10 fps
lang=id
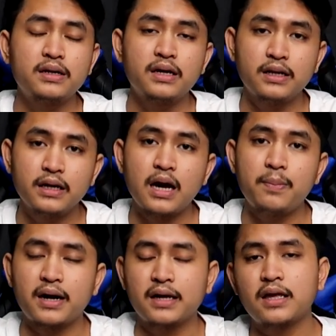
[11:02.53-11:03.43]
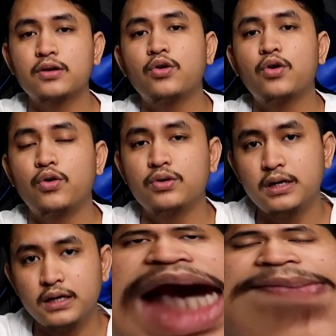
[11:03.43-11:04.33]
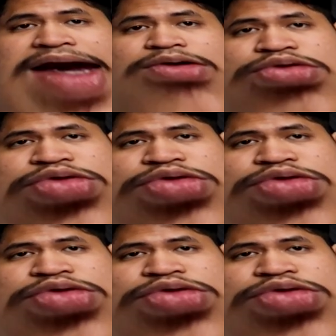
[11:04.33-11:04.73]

ini nggak pakai teknologi GPU